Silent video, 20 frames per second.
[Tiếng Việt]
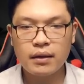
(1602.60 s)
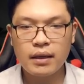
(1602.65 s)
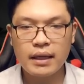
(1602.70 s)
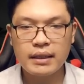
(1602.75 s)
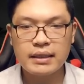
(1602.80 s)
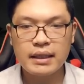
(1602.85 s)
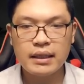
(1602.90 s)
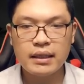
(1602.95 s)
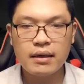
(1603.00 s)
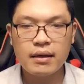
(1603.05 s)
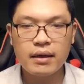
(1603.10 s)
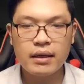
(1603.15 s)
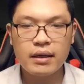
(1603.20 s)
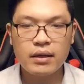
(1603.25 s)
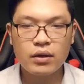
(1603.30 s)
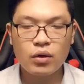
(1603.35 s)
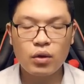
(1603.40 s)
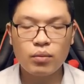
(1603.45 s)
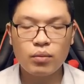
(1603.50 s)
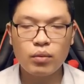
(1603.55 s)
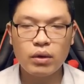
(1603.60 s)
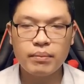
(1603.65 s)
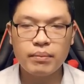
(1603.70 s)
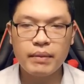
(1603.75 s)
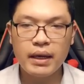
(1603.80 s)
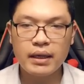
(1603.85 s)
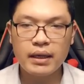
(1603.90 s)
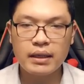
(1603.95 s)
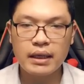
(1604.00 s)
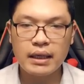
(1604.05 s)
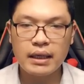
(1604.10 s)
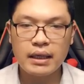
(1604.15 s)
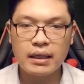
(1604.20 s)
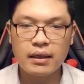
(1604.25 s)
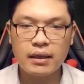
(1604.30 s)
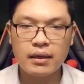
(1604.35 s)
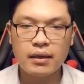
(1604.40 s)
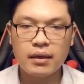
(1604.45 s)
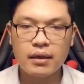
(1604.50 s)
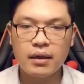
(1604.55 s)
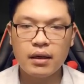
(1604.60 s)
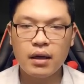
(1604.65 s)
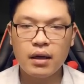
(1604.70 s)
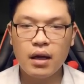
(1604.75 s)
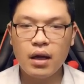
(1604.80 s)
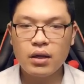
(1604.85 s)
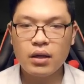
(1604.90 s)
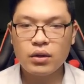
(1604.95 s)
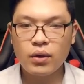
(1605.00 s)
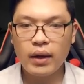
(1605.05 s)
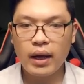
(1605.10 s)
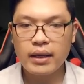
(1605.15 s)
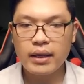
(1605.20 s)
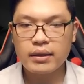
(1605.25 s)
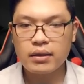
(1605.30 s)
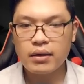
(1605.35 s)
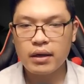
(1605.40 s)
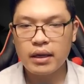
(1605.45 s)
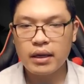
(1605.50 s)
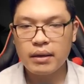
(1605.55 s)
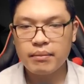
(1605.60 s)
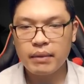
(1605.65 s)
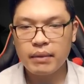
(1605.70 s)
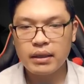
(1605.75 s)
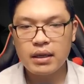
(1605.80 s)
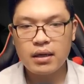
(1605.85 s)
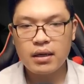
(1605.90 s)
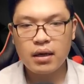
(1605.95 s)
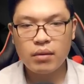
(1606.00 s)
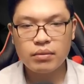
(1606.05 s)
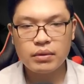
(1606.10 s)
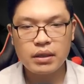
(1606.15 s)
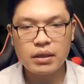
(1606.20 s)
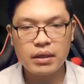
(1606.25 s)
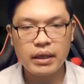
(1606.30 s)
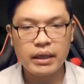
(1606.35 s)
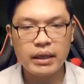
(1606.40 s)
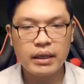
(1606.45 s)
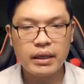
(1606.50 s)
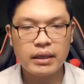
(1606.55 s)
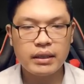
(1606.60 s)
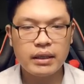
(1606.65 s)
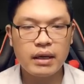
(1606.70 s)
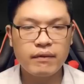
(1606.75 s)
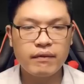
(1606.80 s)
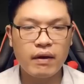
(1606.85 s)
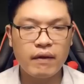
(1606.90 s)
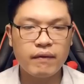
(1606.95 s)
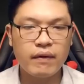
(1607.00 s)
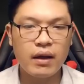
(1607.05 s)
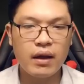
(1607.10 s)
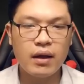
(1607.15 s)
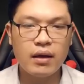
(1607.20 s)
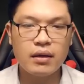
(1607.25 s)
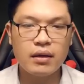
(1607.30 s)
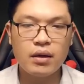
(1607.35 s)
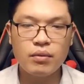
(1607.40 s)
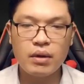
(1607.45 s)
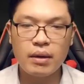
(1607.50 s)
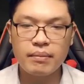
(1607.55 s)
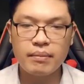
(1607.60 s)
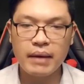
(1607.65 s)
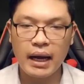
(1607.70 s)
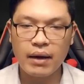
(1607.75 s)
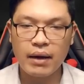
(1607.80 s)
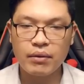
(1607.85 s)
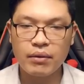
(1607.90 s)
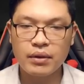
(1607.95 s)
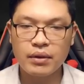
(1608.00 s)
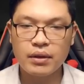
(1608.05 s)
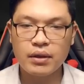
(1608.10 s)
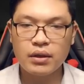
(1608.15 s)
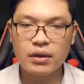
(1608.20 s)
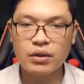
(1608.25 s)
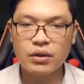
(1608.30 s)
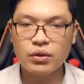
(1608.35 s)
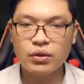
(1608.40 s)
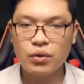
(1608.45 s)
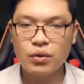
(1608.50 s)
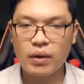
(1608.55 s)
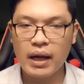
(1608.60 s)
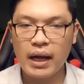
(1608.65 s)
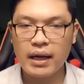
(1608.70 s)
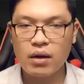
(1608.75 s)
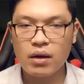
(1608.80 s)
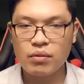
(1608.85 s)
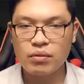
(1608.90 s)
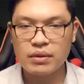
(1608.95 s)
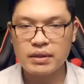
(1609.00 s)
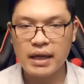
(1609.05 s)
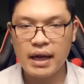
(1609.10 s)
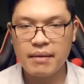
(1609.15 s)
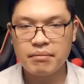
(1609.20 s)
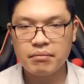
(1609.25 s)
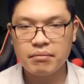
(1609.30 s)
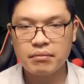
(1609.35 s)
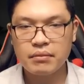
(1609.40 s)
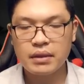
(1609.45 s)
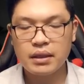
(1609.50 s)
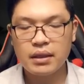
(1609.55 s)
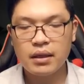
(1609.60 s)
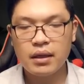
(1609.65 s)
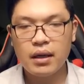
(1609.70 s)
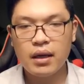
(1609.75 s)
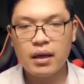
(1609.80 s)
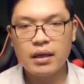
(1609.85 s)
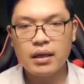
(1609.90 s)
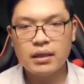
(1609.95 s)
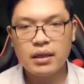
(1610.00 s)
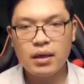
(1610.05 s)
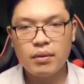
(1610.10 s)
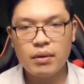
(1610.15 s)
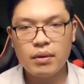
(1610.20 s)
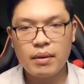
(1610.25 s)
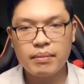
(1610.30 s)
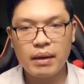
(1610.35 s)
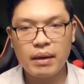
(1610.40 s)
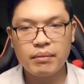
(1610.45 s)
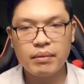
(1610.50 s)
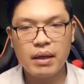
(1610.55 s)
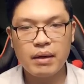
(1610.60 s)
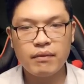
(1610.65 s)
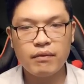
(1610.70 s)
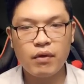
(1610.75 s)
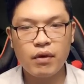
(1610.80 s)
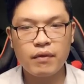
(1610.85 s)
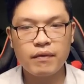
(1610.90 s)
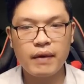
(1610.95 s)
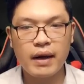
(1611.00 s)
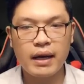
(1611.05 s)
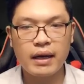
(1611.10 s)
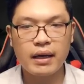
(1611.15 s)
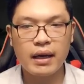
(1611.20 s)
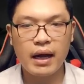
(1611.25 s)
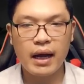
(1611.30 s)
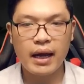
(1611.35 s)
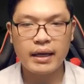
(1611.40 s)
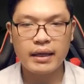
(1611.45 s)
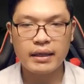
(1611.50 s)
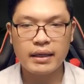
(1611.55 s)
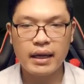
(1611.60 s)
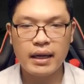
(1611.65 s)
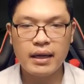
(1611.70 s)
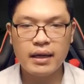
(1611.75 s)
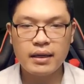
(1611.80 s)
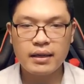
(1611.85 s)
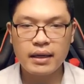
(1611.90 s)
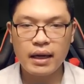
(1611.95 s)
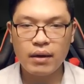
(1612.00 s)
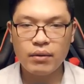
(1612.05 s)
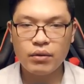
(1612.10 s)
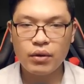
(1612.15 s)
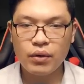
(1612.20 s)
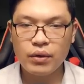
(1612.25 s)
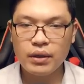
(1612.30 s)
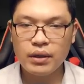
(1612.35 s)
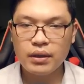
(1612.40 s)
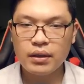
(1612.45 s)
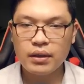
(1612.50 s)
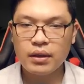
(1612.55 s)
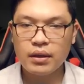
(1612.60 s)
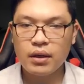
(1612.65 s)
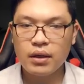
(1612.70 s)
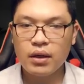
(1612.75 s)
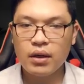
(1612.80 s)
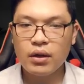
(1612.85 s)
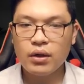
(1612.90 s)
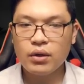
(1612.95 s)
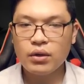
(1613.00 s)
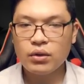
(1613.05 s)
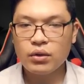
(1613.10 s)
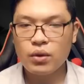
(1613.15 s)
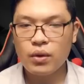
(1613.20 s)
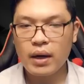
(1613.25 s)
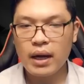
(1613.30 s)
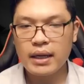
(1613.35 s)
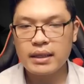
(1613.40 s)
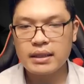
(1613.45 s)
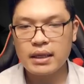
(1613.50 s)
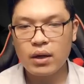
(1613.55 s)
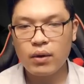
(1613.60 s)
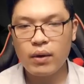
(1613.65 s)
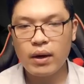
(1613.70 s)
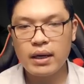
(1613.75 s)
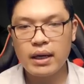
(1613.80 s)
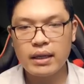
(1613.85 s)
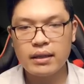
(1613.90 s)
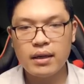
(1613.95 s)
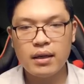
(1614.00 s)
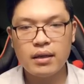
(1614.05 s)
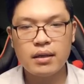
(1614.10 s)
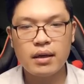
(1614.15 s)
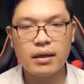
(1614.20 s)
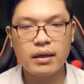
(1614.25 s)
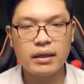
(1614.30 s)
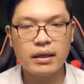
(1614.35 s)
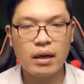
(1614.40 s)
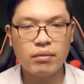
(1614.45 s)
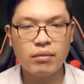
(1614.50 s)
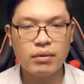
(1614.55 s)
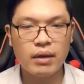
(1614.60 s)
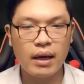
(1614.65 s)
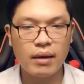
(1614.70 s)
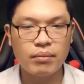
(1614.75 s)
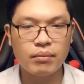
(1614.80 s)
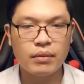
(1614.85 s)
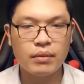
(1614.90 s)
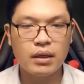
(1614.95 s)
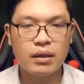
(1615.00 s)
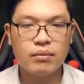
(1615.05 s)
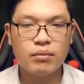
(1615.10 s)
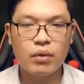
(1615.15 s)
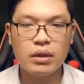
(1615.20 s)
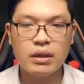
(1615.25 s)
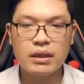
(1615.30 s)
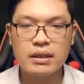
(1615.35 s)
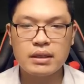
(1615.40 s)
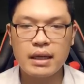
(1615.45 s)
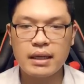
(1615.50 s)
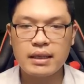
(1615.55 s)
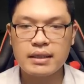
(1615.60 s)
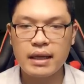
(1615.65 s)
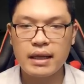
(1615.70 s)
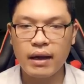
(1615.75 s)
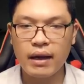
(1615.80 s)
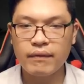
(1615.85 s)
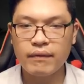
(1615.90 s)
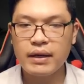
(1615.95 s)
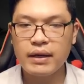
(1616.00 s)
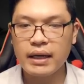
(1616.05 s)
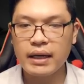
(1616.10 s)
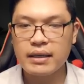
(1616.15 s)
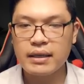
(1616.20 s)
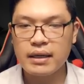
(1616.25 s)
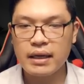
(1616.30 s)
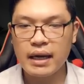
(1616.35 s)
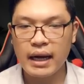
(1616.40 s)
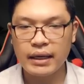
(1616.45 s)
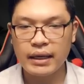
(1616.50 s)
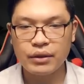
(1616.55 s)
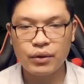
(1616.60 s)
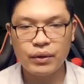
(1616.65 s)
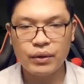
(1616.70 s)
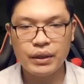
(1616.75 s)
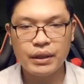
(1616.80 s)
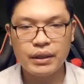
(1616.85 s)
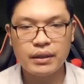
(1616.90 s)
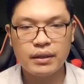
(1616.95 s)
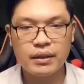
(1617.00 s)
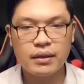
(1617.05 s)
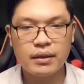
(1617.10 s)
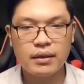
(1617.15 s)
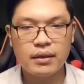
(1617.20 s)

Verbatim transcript: Là chính người cũng muốn biết đi. Thôi Hằng cười mà như không cười, nhìn về phía Lưu Lập Đào. Thuộc hạ không dám. Lưu Lập Đào liền vội vàng hành lễ cáo lỗi. Thuộc hạ chẳng qua là nhất thời nóng lòng, muốn san sẻ với đại nhân ngài thôi.